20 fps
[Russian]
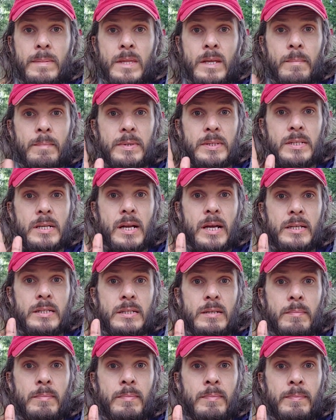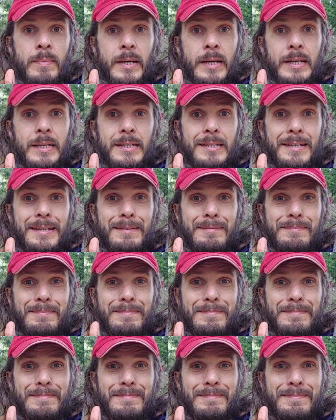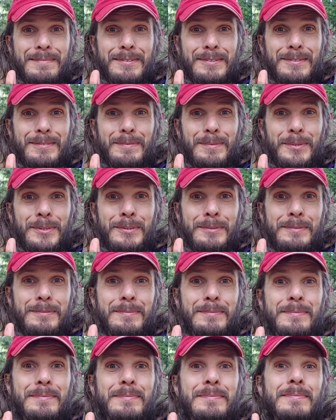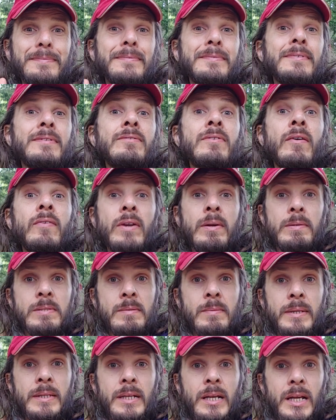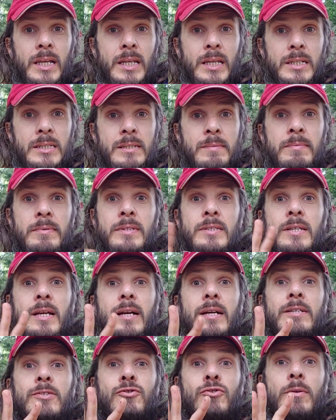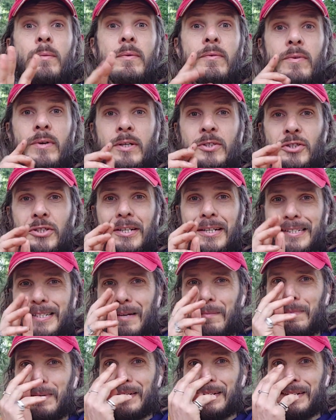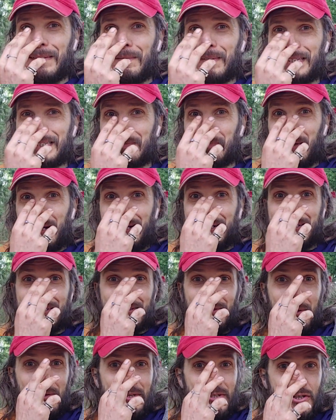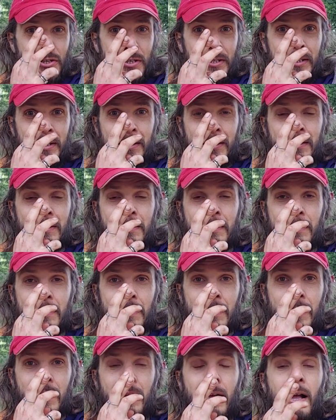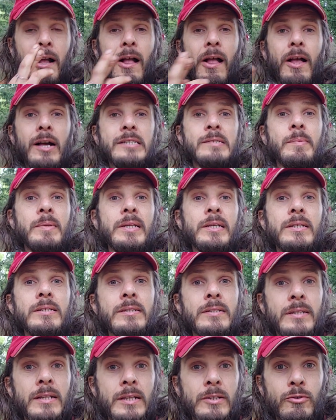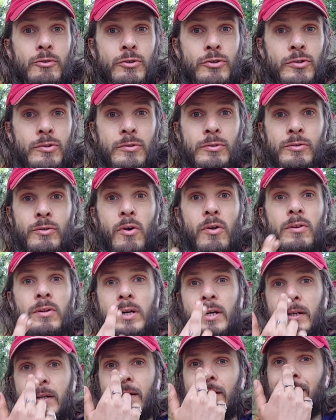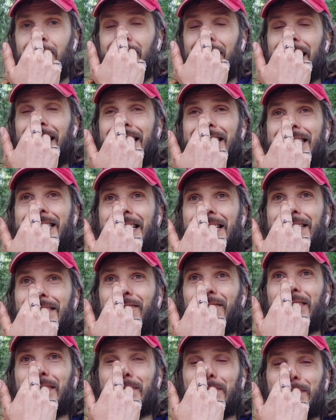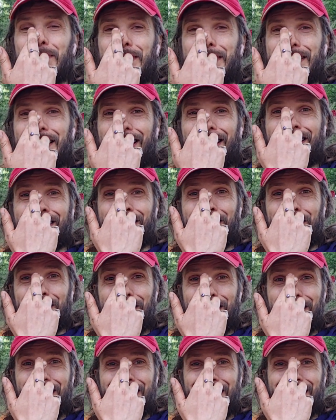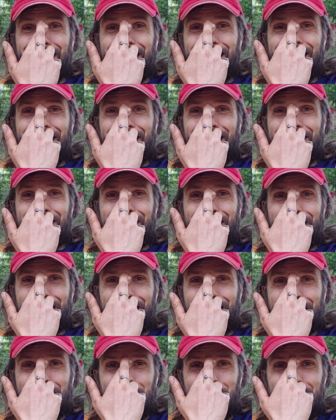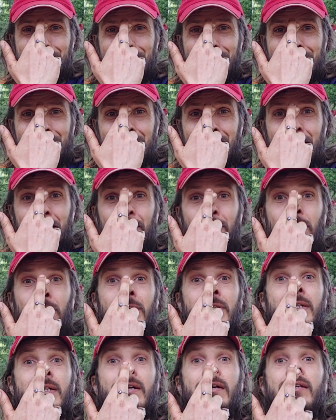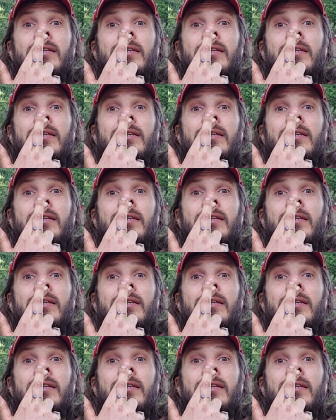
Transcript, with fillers: Не определяйте по линиям судьбу. Во время смотрения старайтесь, чтобы ваши глаза были максимально скошены смотрите на ладошку долго, и здесь у вас будет окно в другое измерение на фоне